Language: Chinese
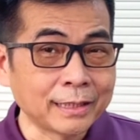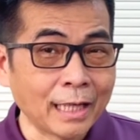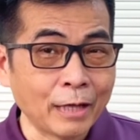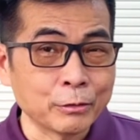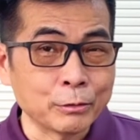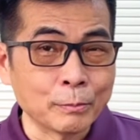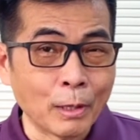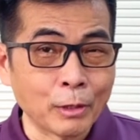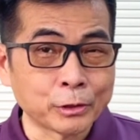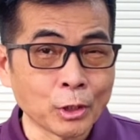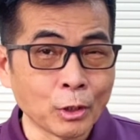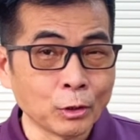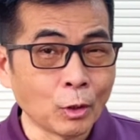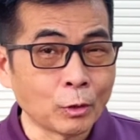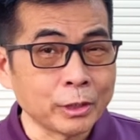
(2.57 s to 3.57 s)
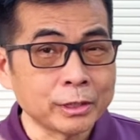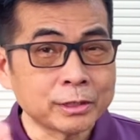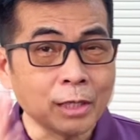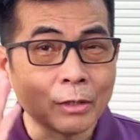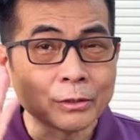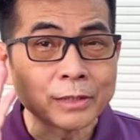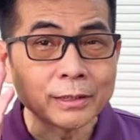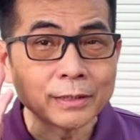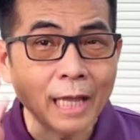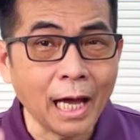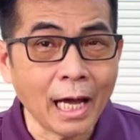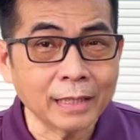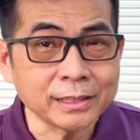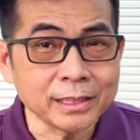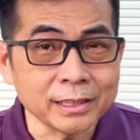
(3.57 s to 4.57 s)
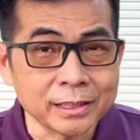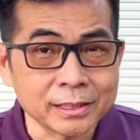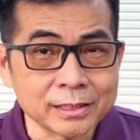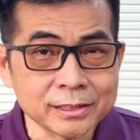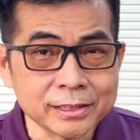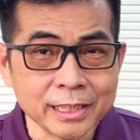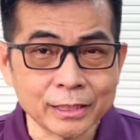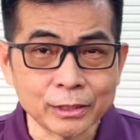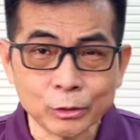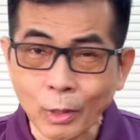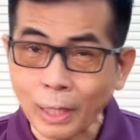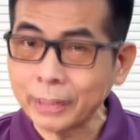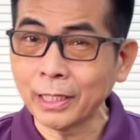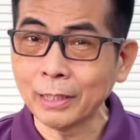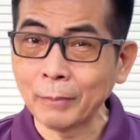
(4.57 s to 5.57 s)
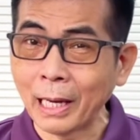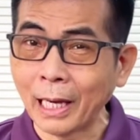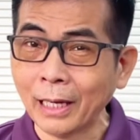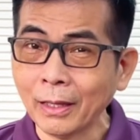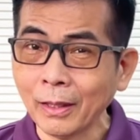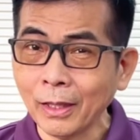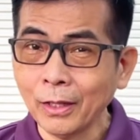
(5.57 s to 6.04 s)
打羽毛球容易造成阿基里斯腱断裂吗？